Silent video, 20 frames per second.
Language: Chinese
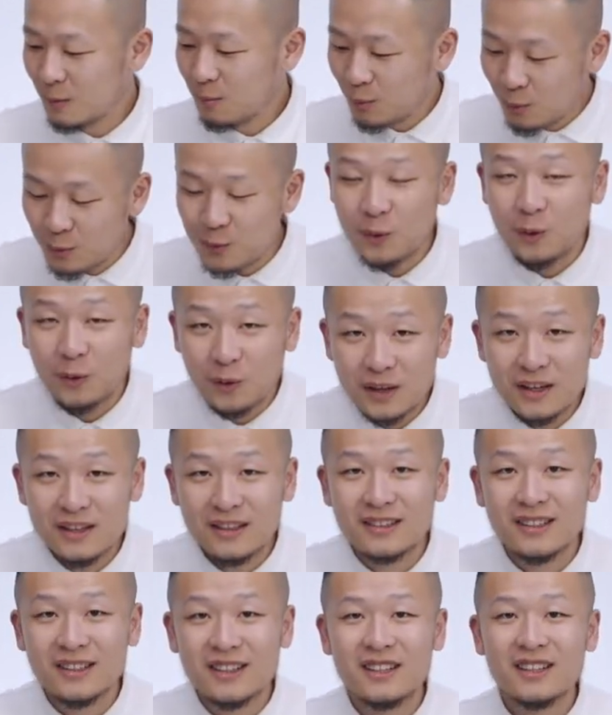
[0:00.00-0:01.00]
不容易
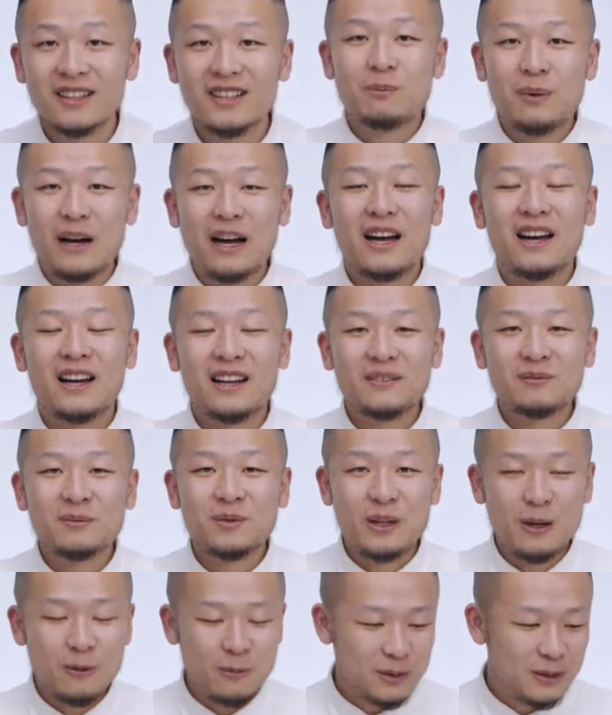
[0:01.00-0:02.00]
的把
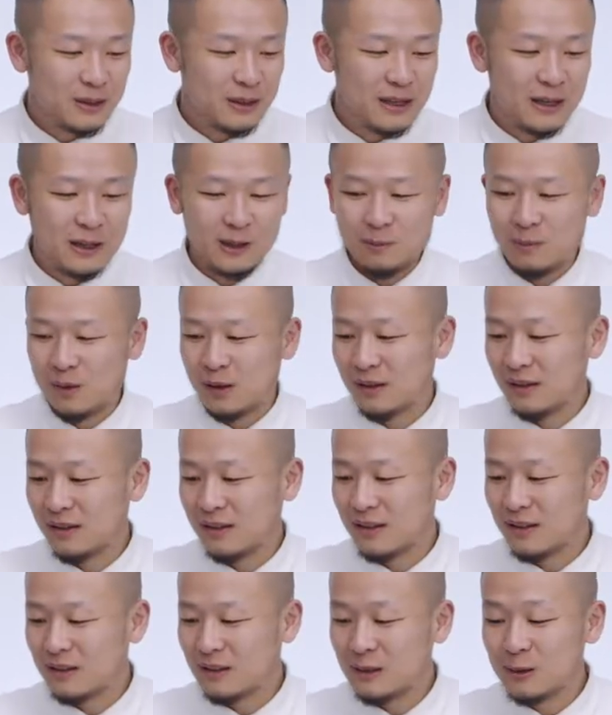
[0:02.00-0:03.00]
联名系列里面
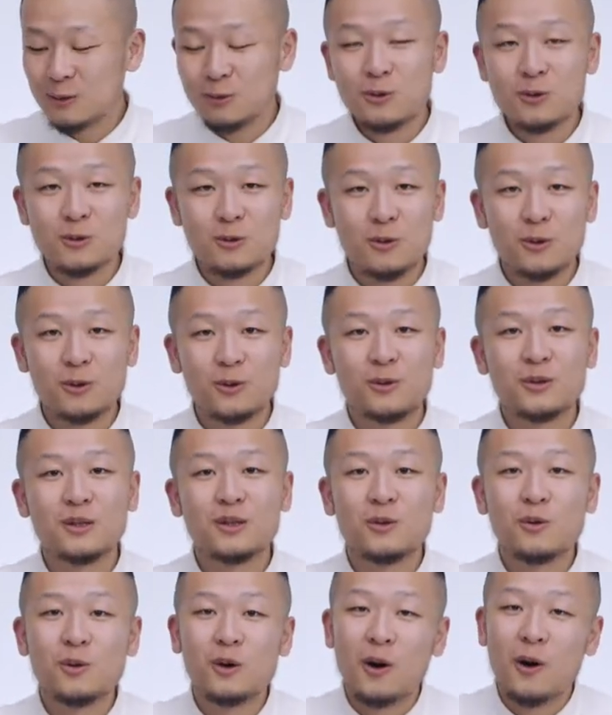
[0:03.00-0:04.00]
的几乎所有东西
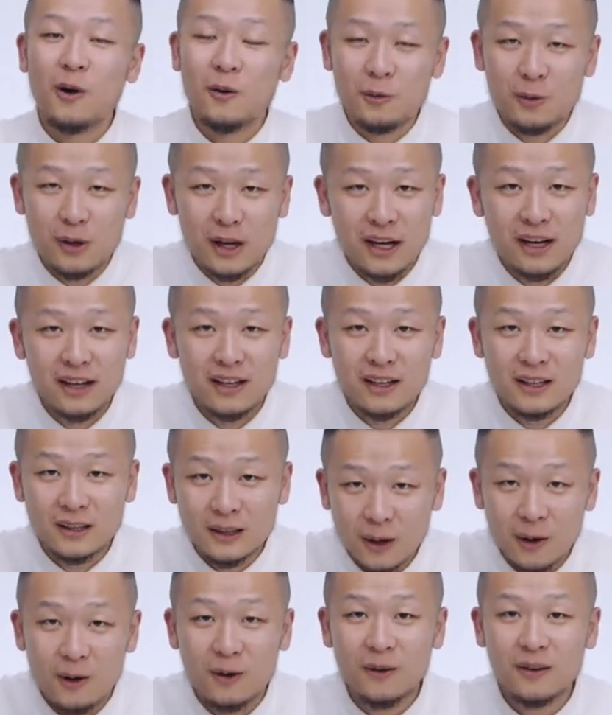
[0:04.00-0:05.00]
都搞过来一
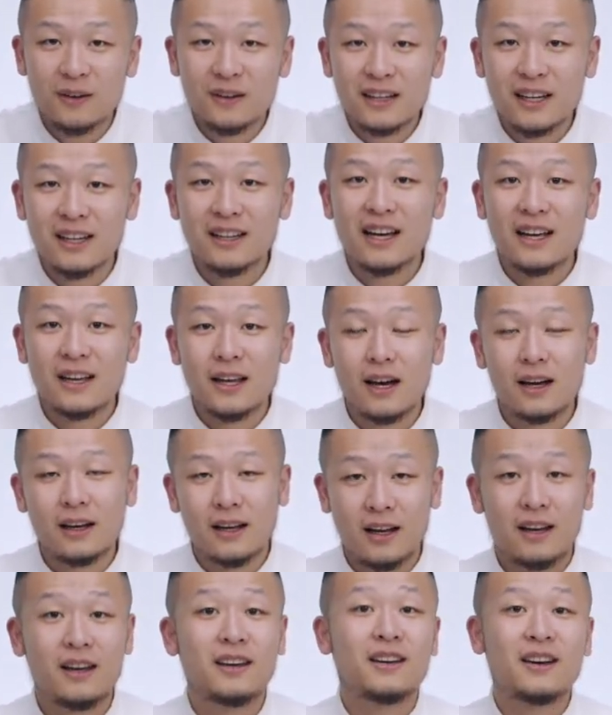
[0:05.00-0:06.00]
套给大家
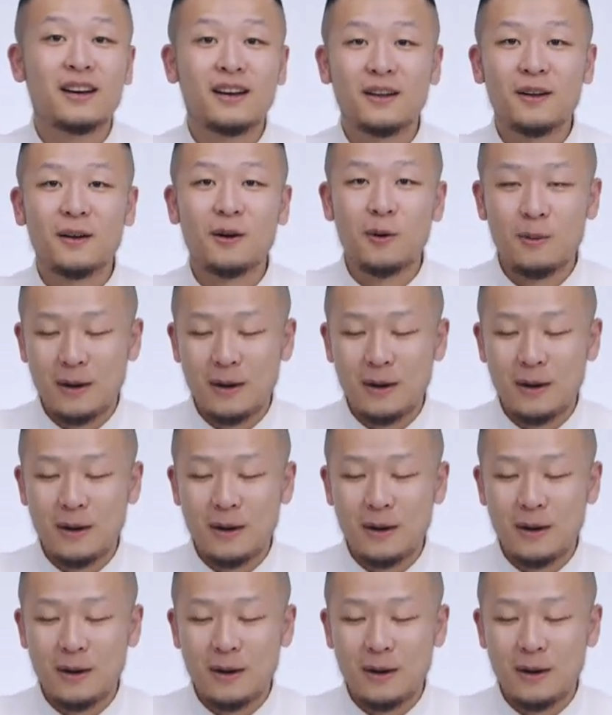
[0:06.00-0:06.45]
看一看，好